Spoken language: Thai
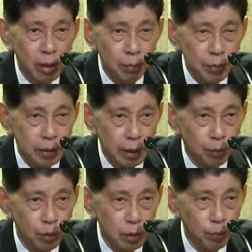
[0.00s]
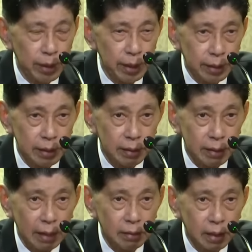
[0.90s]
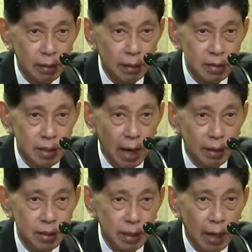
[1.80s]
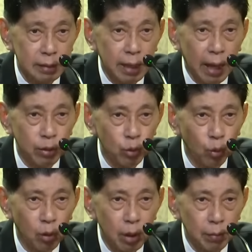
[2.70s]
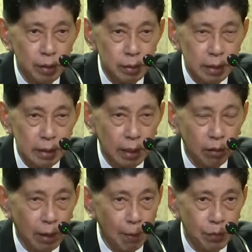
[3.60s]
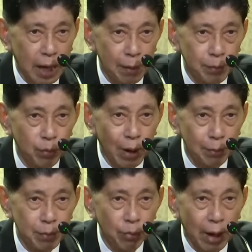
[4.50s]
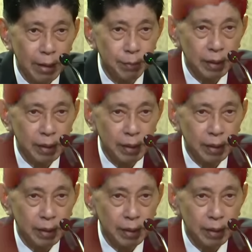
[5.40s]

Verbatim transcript: มีแต่พลตเอกกิตรัตท่านรักษาราชการแทนอยู่ ที่ท่านก็รับงานไม่หวาดไม่ไหวเหมื